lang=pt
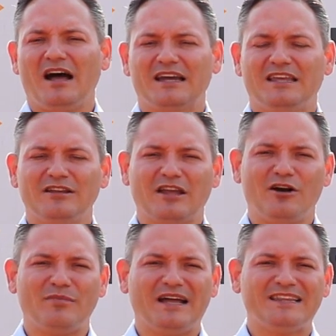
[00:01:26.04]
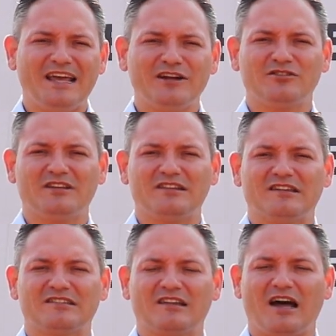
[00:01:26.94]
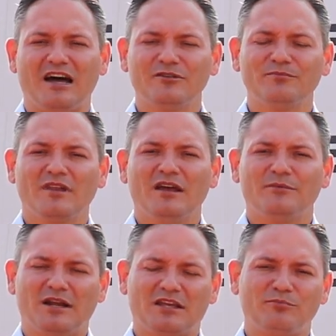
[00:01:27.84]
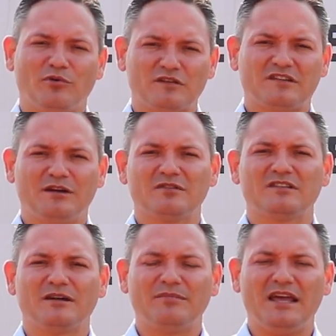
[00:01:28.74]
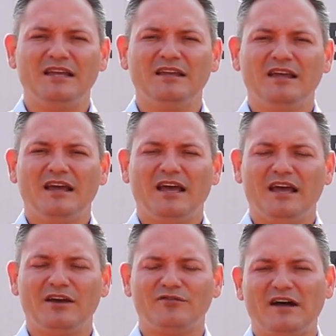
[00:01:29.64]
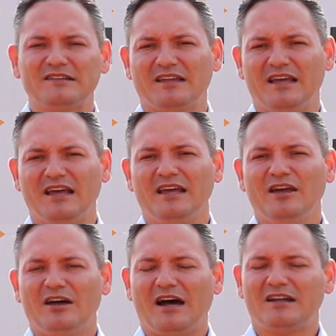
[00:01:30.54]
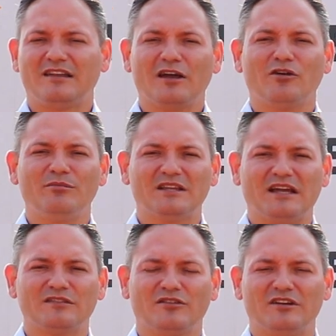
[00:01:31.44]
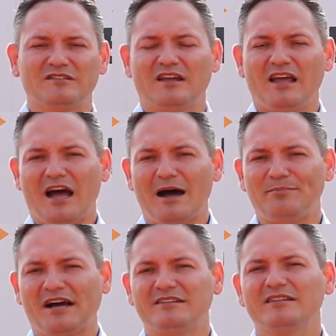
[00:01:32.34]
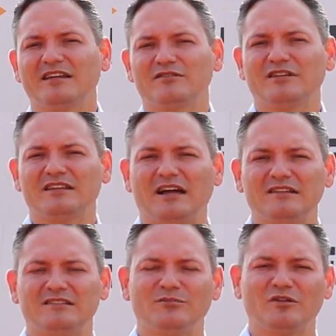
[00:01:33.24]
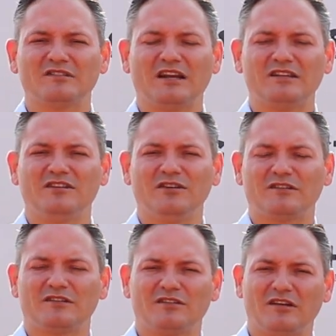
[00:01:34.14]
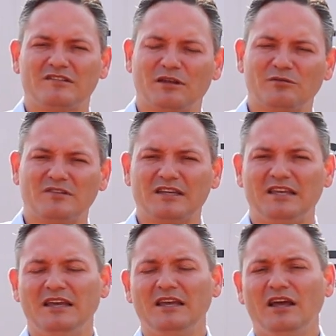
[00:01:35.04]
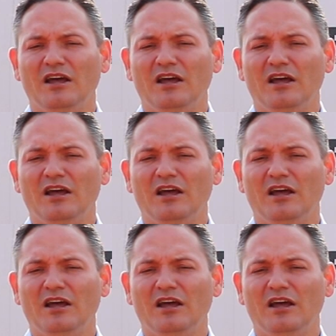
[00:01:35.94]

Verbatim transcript: aquilo que é o manejo necessário para que possamos também é, fazer as recomendações. A partir das unidades demonstrativas que nós temos aqui,